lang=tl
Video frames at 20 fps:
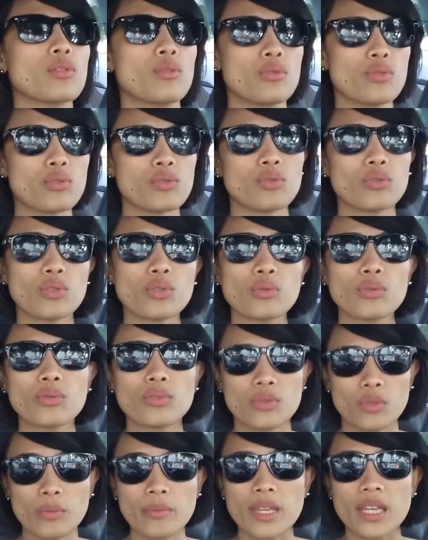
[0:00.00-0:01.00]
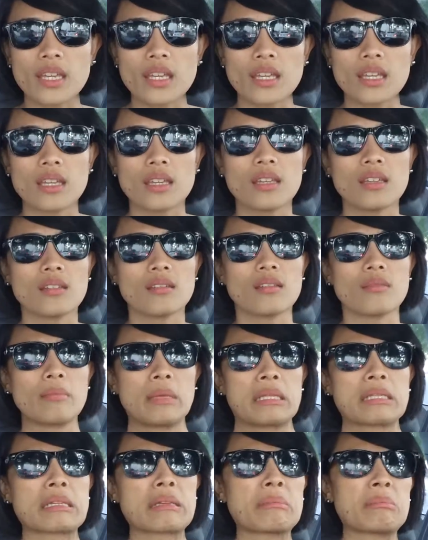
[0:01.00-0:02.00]
close to you, to me.
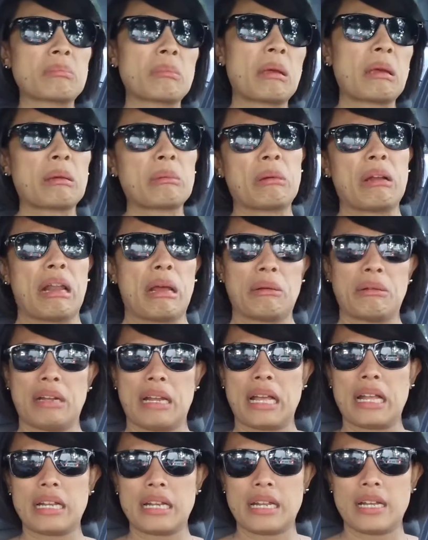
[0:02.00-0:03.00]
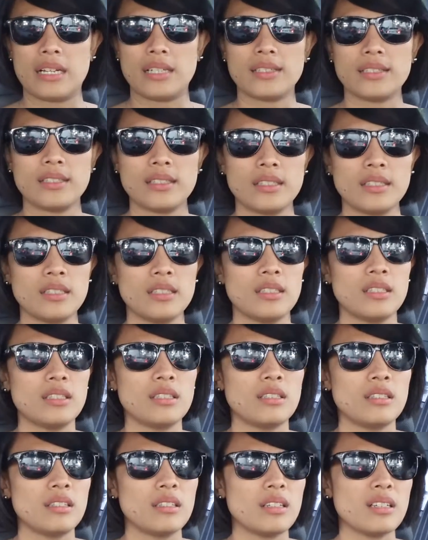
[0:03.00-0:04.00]
Minsan, may wala-wala lang.
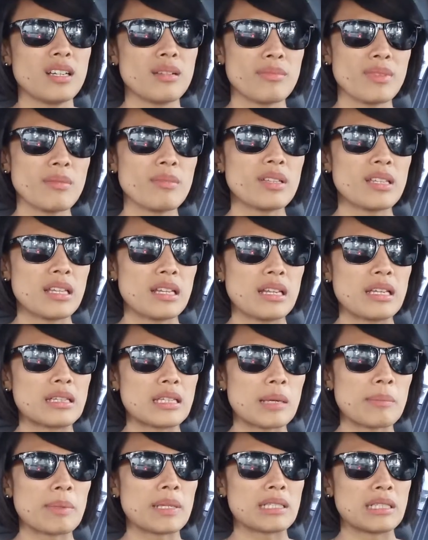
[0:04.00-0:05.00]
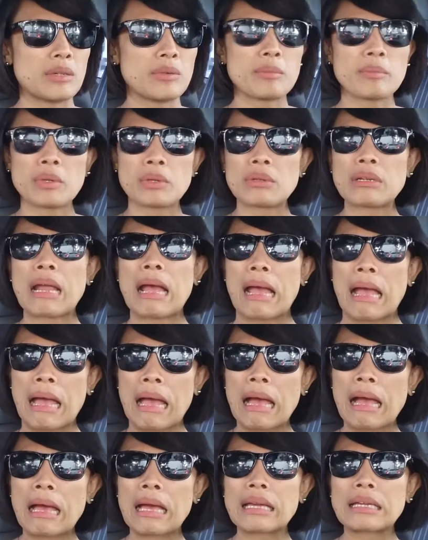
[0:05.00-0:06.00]
Alam naman nila yung dapat gawin, pero
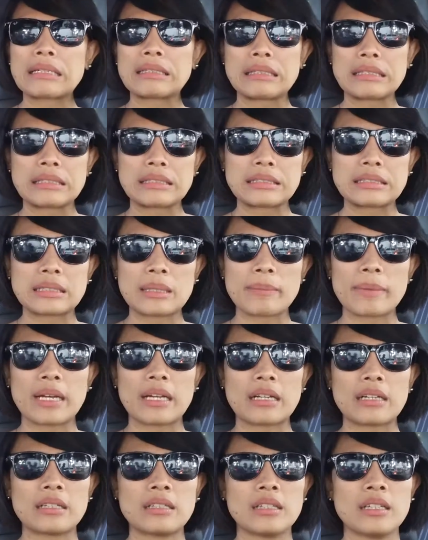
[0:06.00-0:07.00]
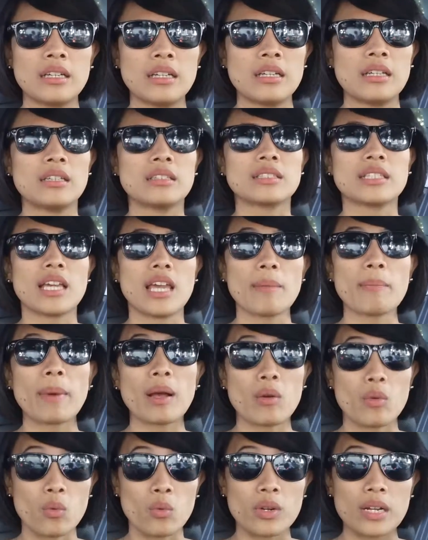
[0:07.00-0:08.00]
nakakainis na parang, sige,
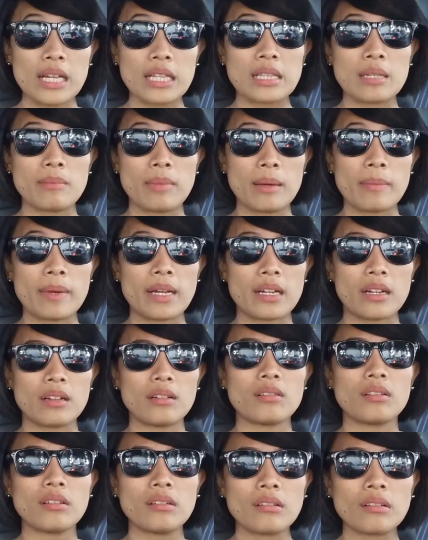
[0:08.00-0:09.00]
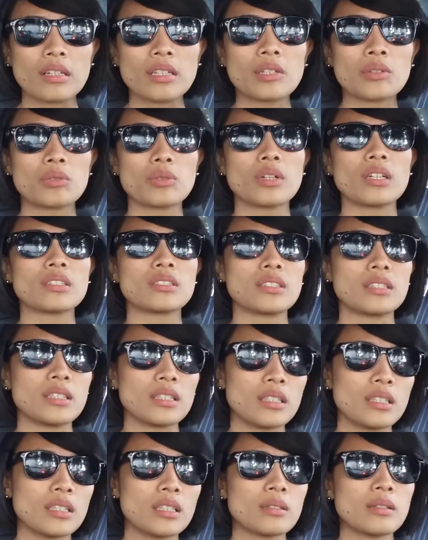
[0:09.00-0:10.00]
pag una, di ba, parang, oh, ganito kasi
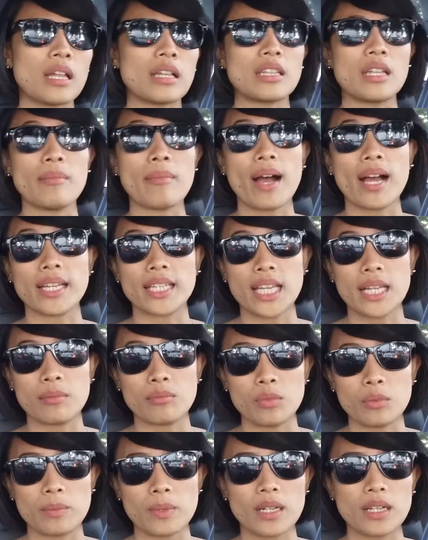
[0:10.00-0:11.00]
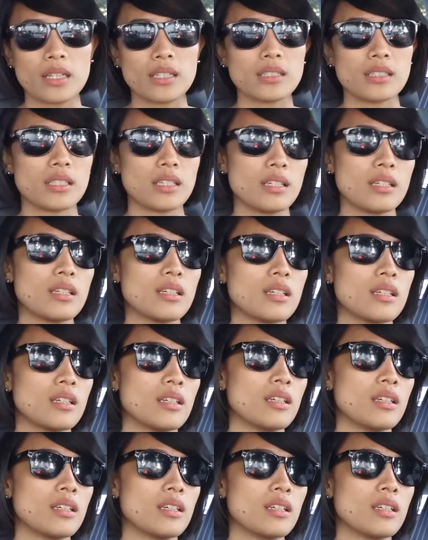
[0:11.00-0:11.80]
yan, dadamayan mo pa, sige.